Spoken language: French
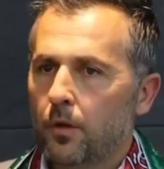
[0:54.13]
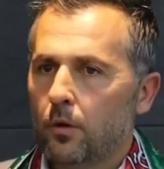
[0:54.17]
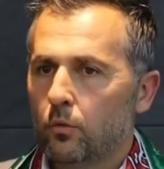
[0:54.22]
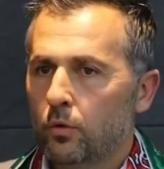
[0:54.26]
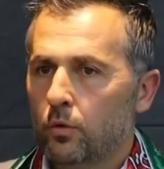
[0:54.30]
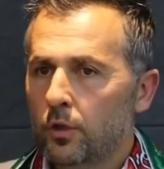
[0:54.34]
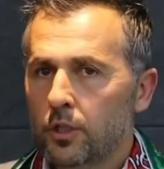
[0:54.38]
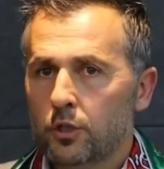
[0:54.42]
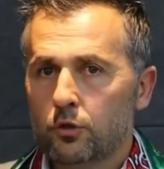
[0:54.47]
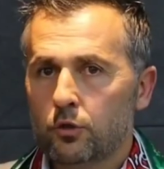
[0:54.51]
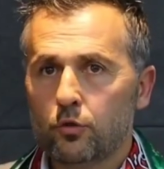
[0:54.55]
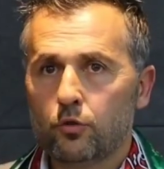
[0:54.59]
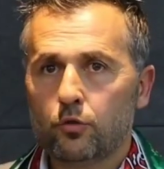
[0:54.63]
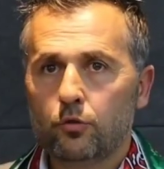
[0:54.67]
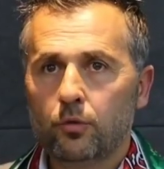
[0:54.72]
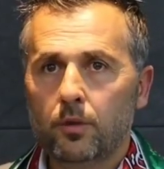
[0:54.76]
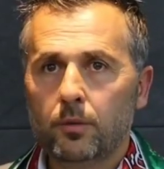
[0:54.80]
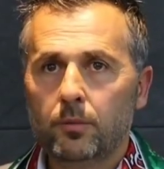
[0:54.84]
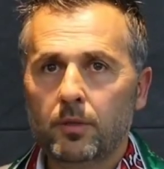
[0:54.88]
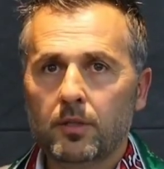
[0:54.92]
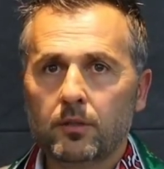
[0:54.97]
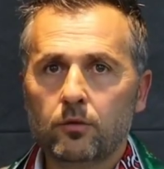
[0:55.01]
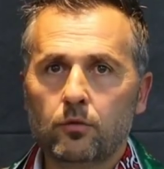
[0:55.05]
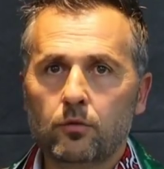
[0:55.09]
Oui, je
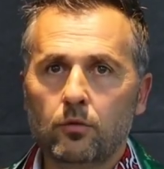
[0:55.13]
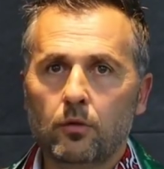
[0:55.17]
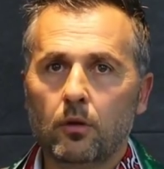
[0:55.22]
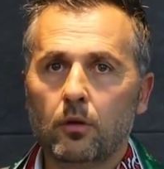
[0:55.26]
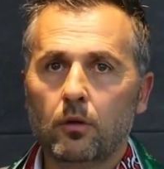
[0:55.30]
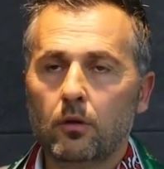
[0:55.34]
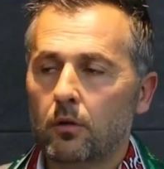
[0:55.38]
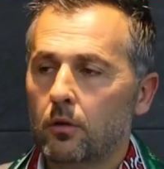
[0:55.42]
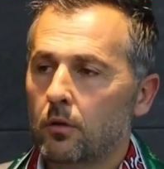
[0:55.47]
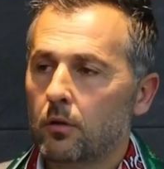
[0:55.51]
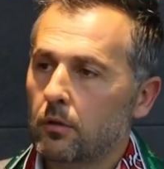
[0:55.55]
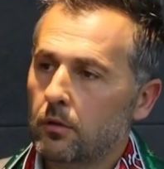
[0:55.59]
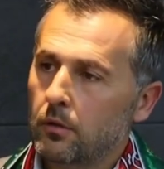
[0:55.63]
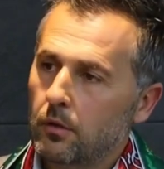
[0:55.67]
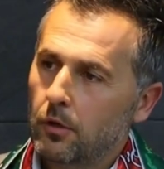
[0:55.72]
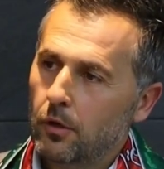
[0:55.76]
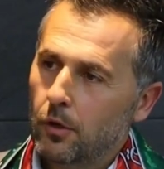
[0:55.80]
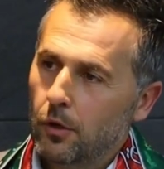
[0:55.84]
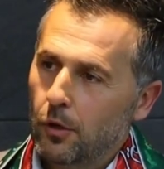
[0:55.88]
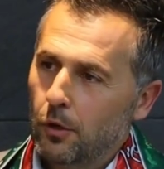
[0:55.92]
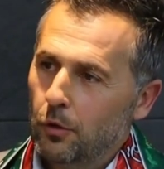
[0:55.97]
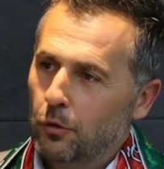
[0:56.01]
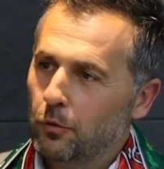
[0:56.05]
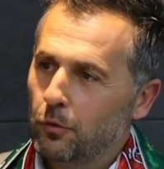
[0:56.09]
suis bien sûr
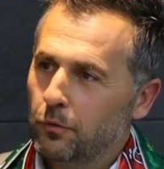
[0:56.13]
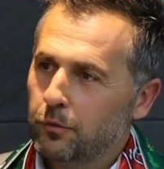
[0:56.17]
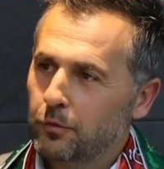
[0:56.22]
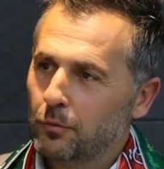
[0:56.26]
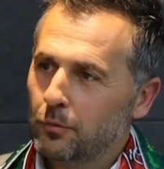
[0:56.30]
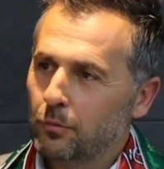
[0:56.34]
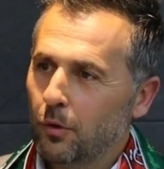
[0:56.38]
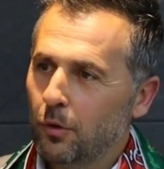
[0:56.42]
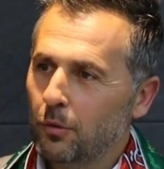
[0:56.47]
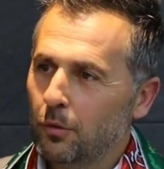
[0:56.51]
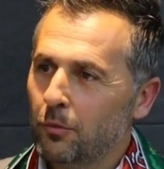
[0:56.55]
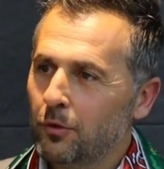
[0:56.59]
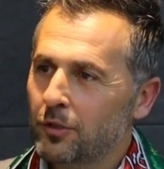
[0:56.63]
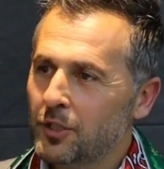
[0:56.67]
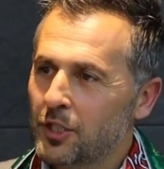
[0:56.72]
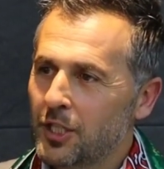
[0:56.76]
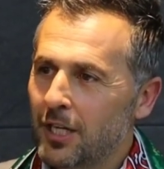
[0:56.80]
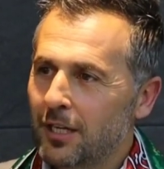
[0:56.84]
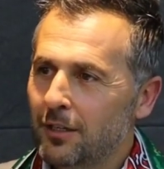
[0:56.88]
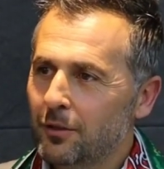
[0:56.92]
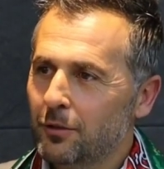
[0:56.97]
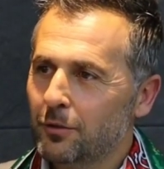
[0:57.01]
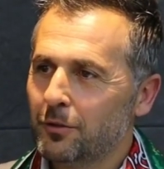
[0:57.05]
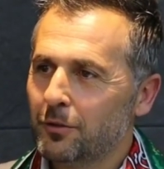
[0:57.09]
le football
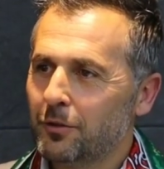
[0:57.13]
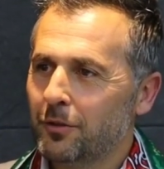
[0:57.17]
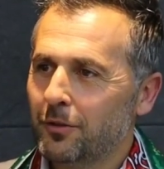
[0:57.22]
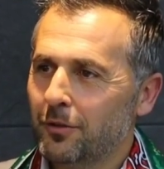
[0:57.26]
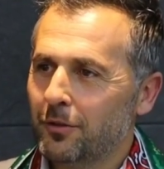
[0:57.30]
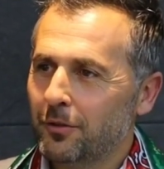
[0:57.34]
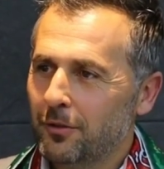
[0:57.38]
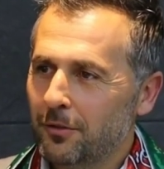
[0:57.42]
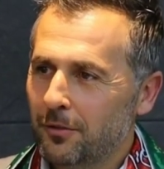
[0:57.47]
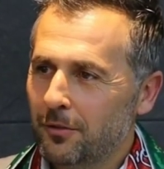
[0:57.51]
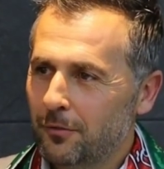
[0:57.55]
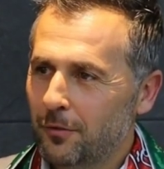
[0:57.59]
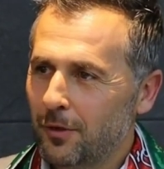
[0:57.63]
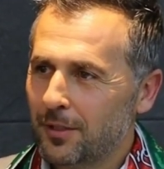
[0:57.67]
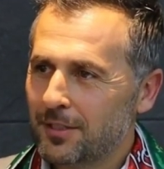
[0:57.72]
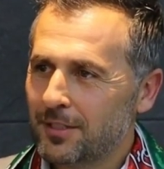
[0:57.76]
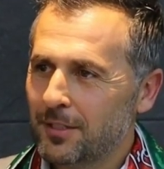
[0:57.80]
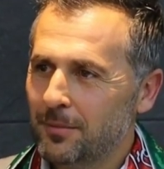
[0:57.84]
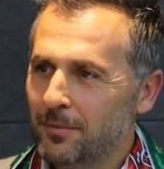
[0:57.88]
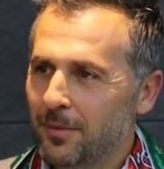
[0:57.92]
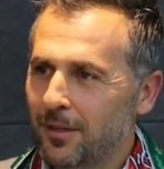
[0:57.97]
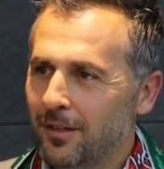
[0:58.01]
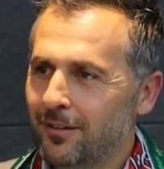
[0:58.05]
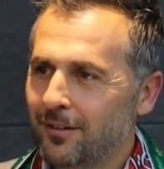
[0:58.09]
mondial, donc
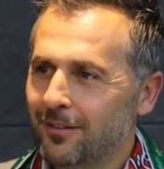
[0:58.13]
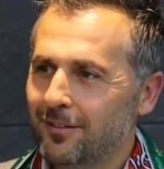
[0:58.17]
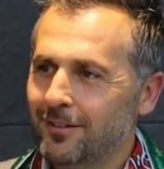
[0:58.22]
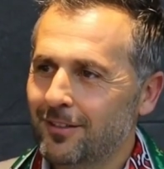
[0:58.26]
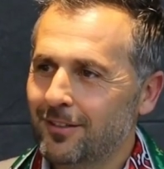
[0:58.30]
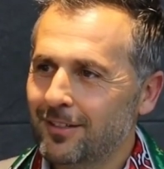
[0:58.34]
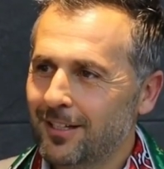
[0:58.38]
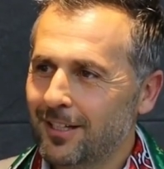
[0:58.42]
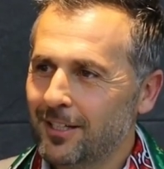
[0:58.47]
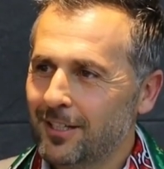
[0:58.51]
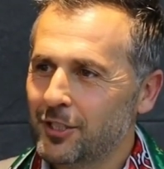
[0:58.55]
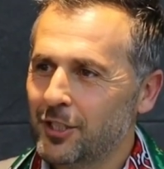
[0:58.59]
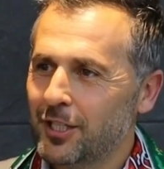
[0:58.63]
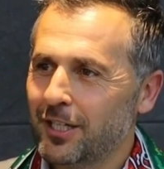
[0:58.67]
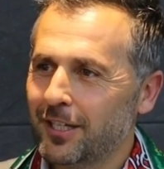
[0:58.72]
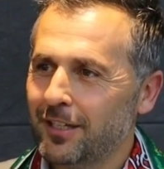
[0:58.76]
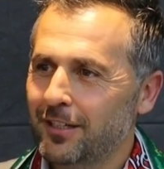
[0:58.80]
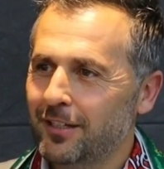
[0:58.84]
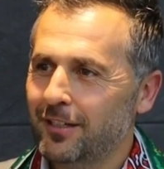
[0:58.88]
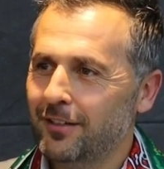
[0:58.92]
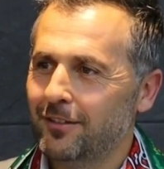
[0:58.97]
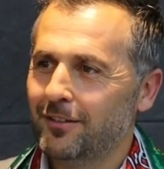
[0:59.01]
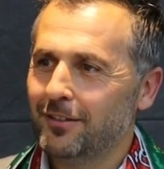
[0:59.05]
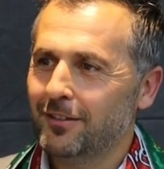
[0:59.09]
forcément
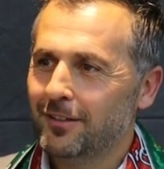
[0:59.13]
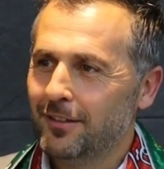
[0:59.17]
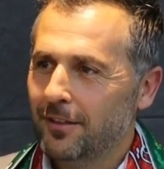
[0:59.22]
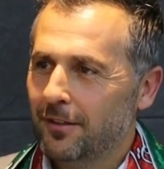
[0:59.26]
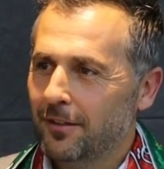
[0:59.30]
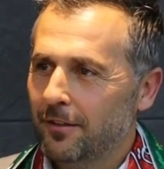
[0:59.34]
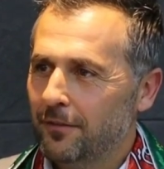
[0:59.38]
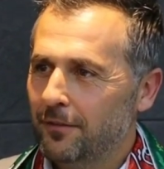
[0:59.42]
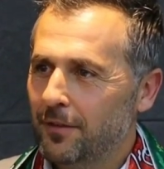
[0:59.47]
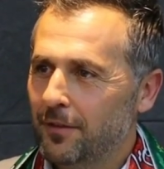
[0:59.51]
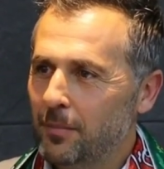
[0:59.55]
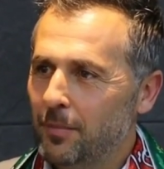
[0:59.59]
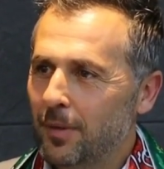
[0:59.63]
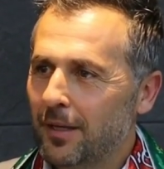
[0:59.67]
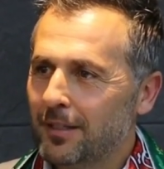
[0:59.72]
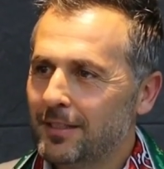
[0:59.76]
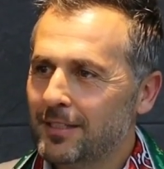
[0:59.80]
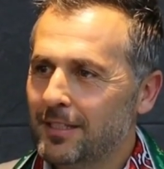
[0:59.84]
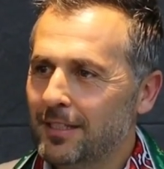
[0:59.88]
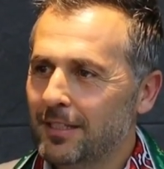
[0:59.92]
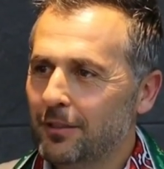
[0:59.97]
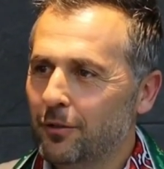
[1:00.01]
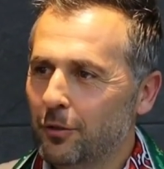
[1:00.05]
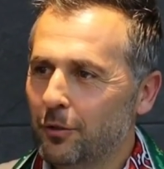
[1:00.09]
l'Algérie fait
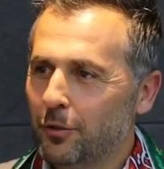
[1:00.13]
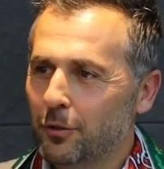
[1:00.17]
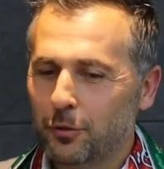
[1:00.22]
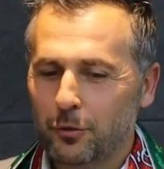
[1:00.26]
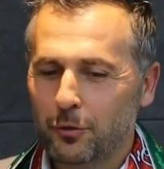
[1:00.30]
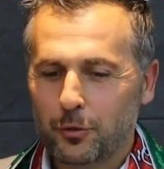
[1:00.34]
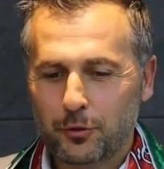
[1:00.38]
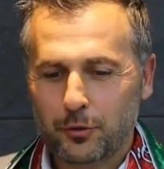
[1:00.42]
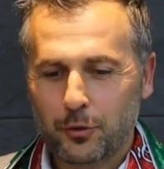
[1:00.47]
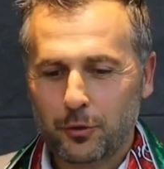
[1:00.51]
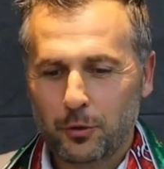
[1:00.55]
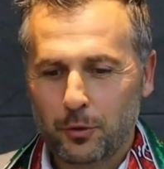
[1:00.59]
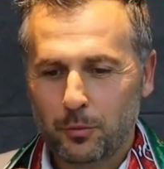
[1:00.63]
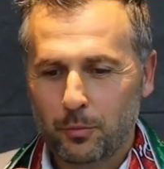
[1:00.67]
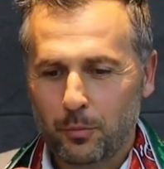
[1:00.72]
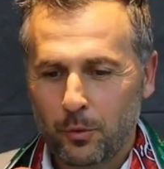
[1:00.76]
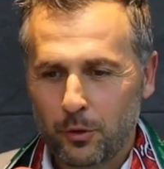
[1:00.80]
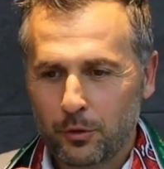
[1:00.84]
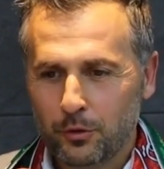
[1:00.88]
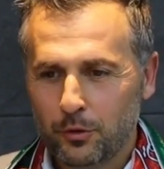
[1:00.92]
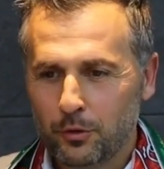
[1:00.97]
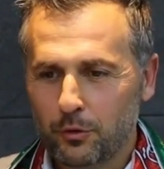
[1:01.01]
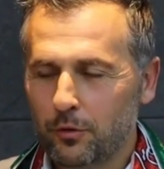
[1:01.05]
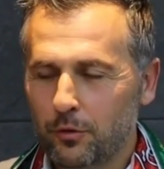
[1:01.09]
partie de, ce
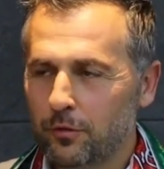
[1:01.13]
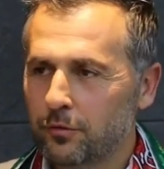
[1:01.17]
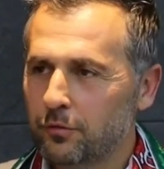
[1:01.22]
monde de